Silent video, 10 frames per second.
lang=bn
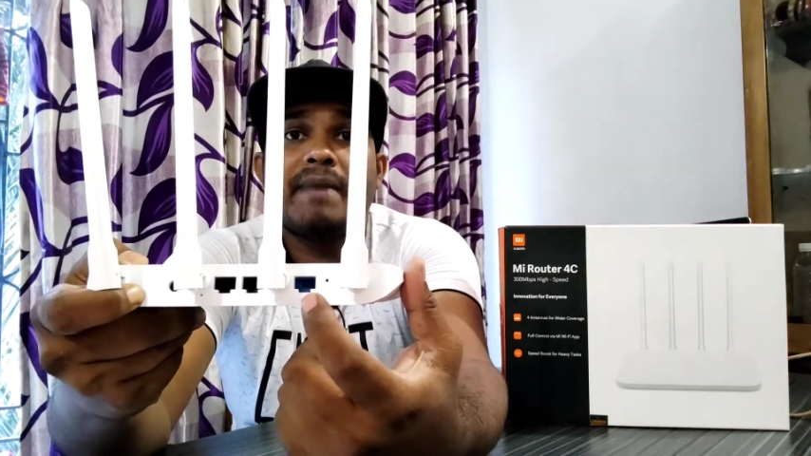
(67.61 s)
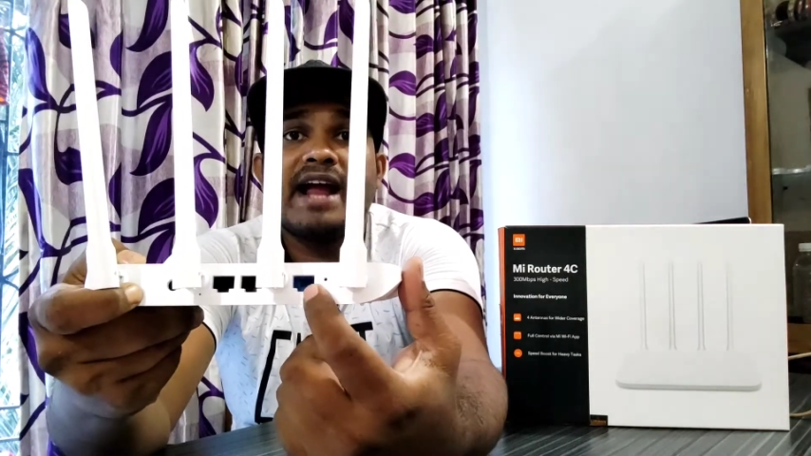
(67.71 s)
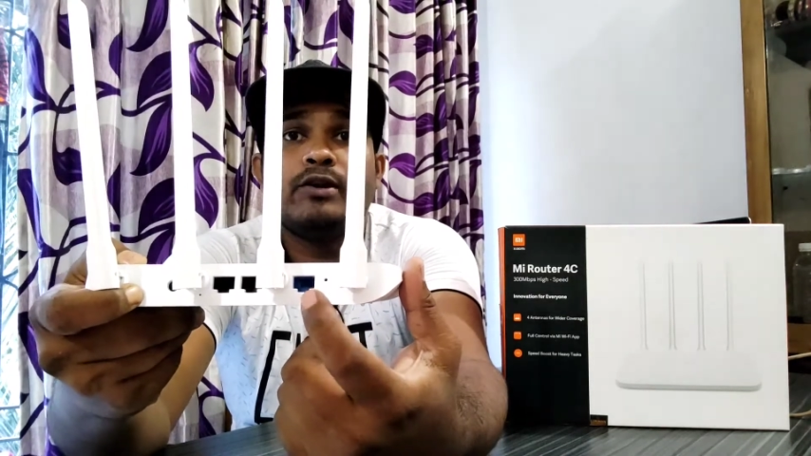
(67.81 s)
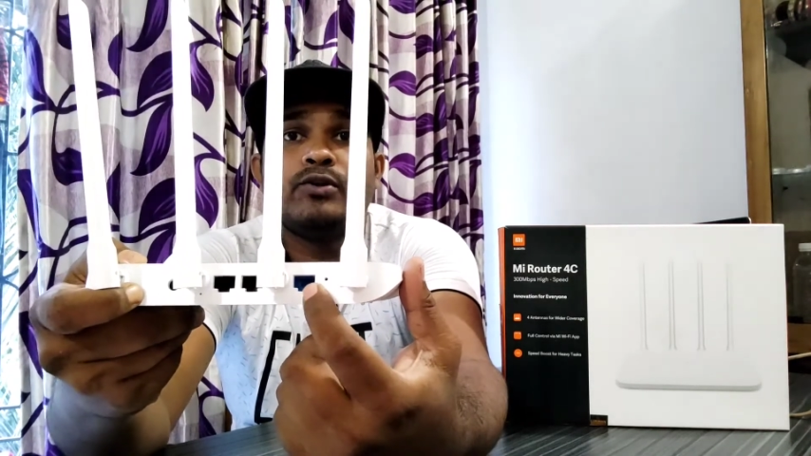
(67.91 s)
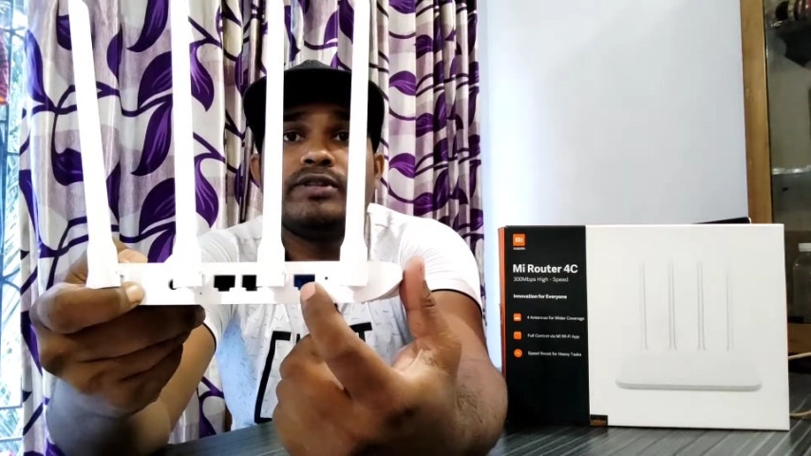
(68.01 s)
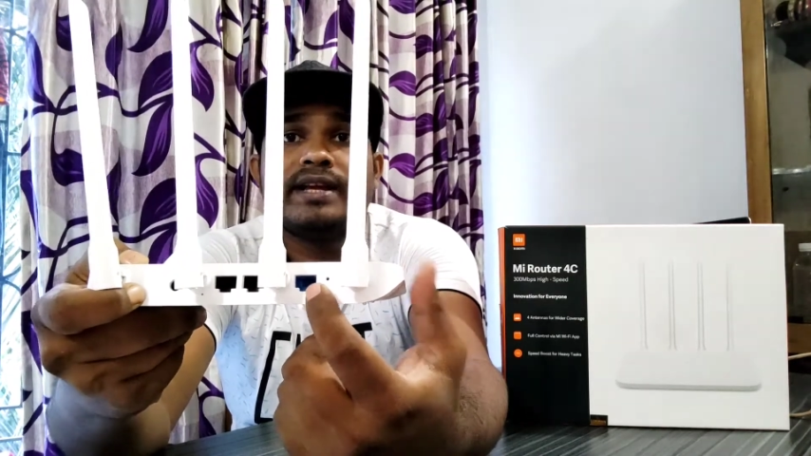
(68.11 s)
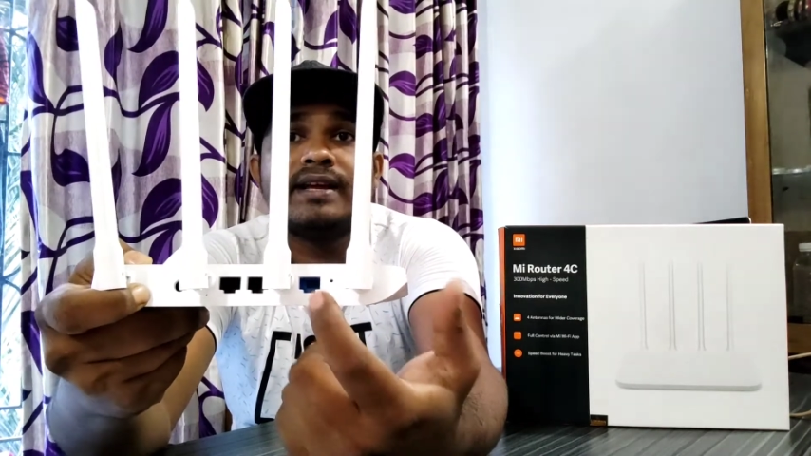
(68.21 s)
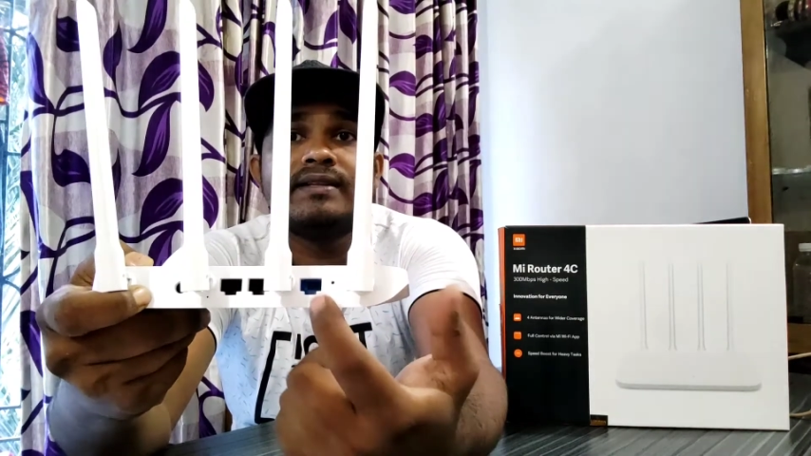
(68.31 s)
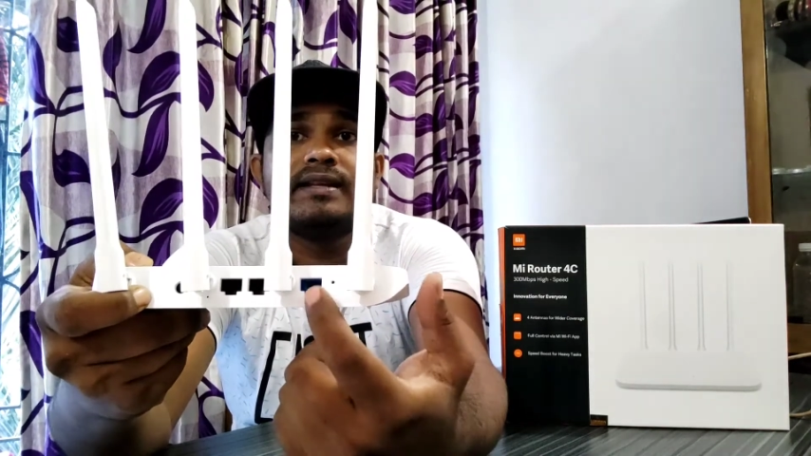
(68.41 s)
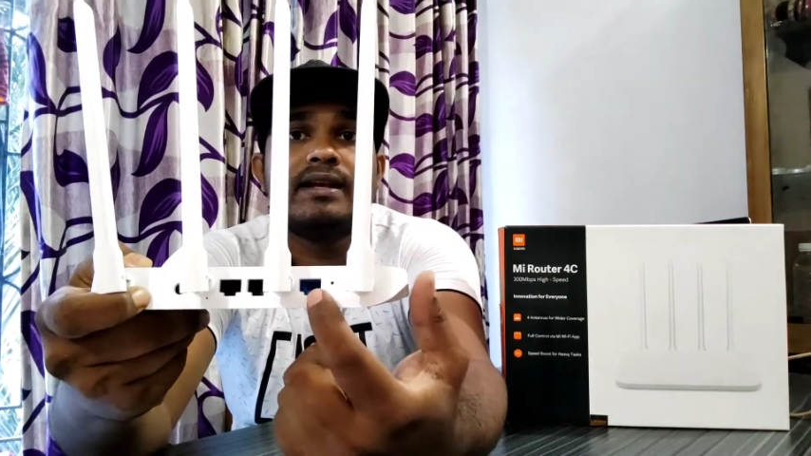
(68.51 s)
ব্যান্ডউইথ
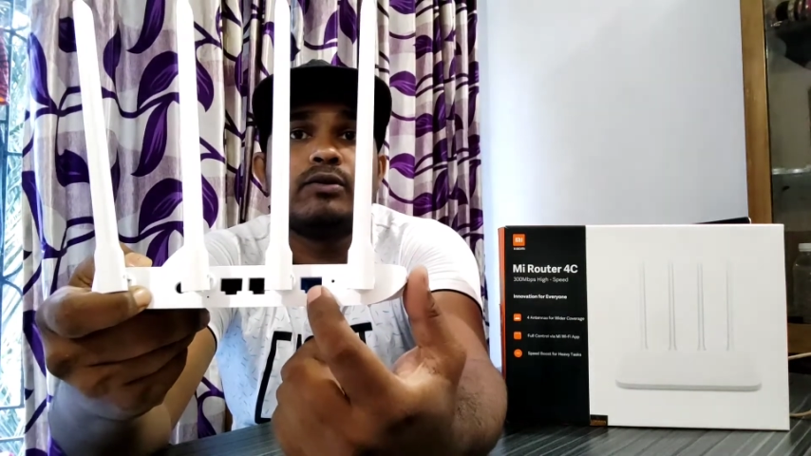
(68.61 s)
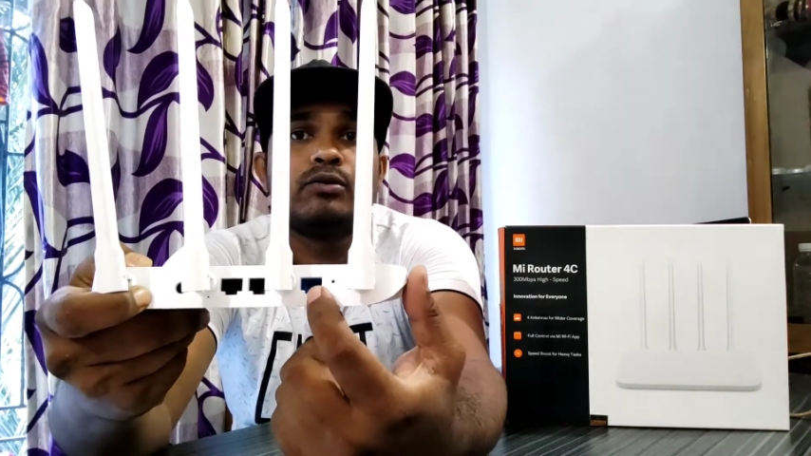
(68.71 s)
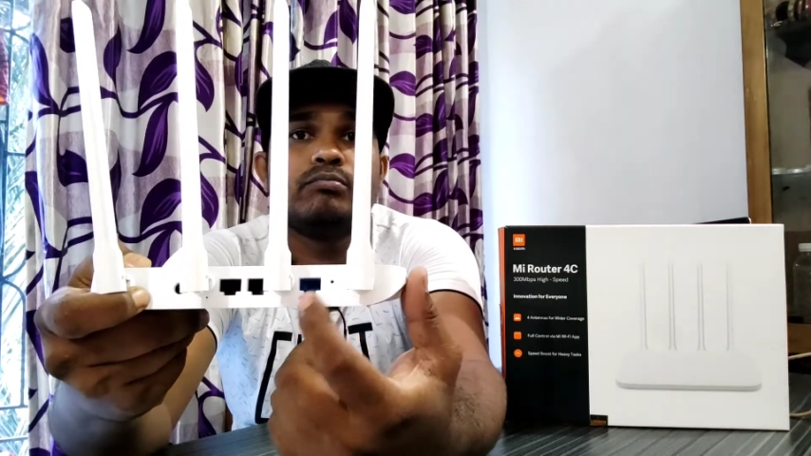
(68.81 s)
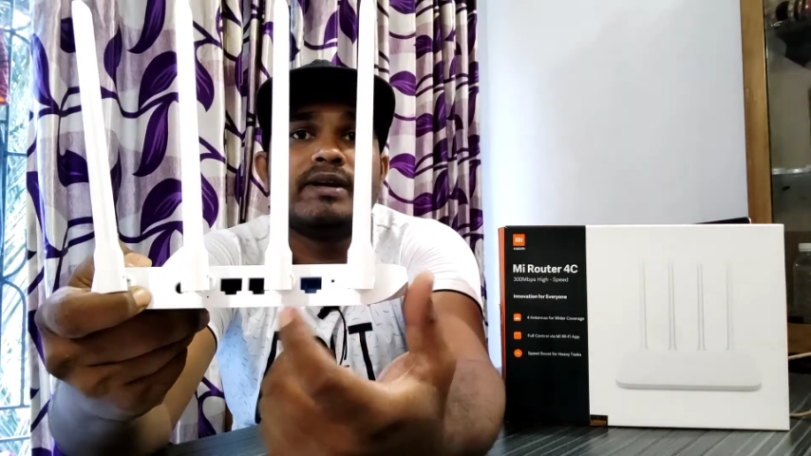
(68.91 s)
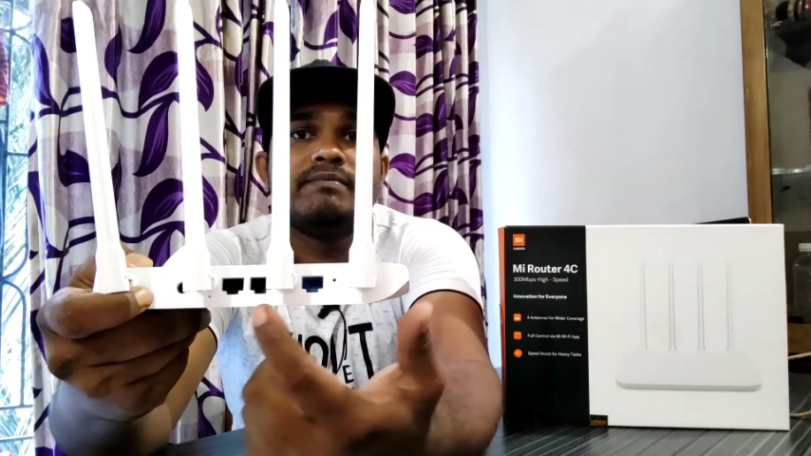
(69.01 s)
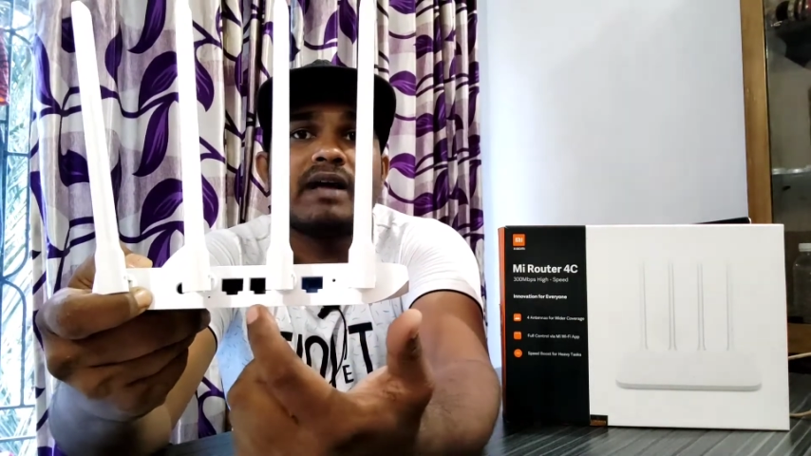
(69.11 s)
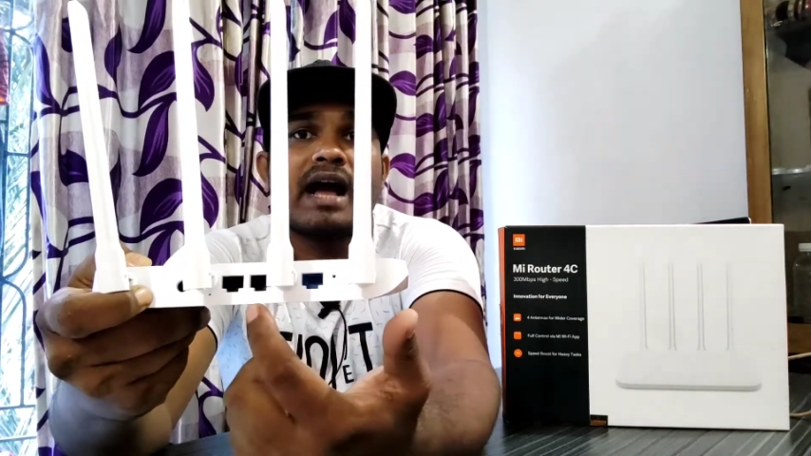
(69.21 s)
এখান দিয়ে ঢুকবে